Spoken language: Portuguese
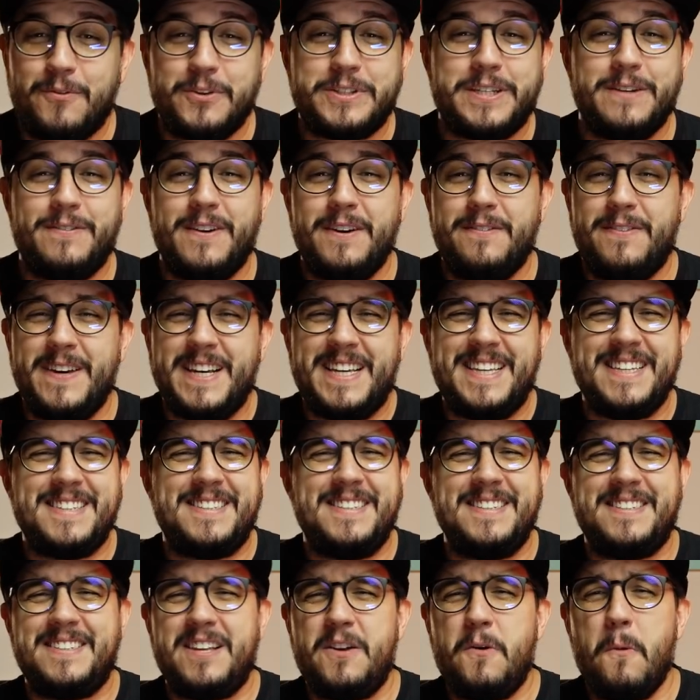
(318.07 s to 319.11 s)
você vai ver que
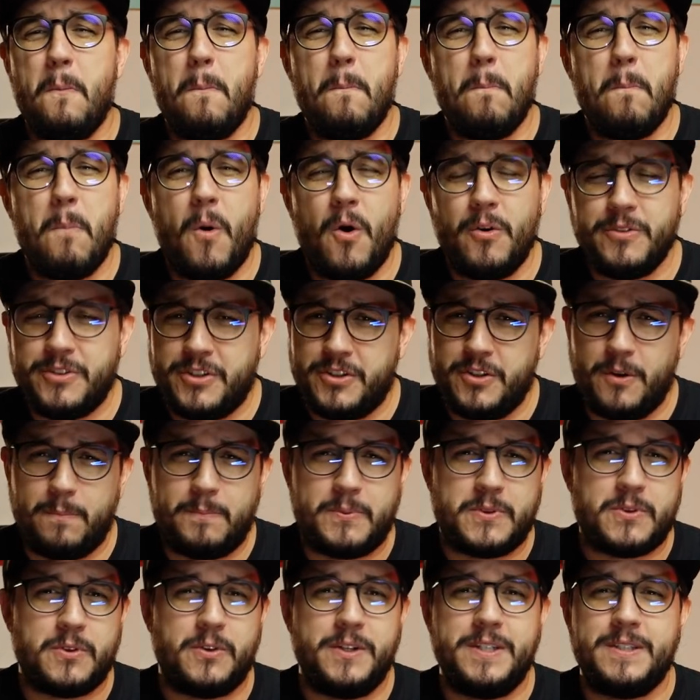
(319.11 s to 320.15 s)
existem um monte de
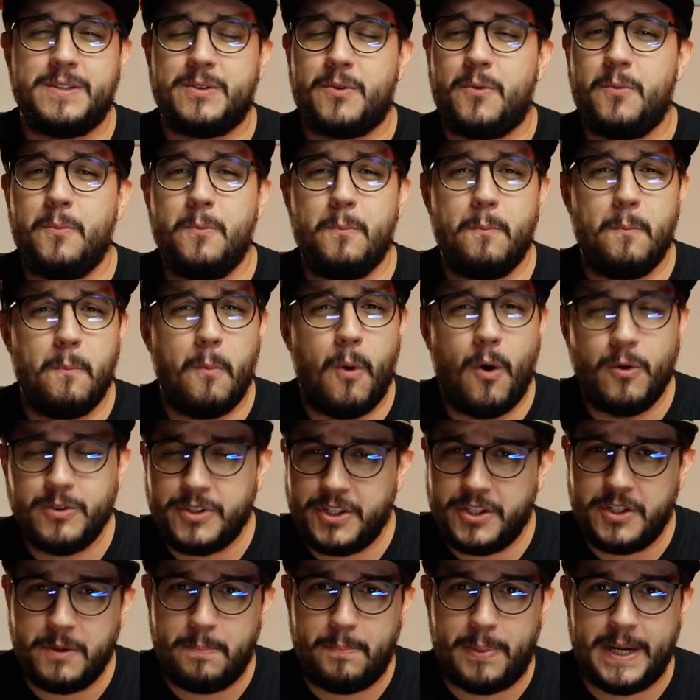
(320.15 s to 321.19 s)
opções com um
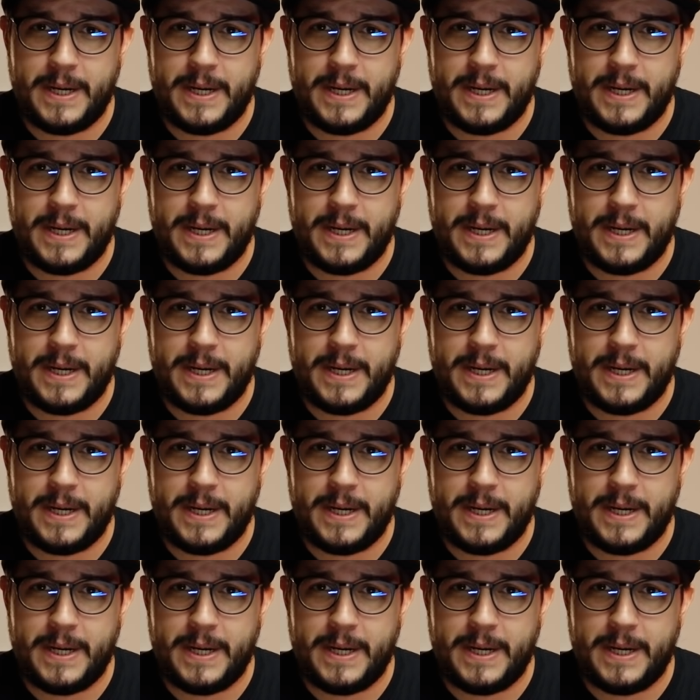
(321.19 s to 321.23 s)
monte de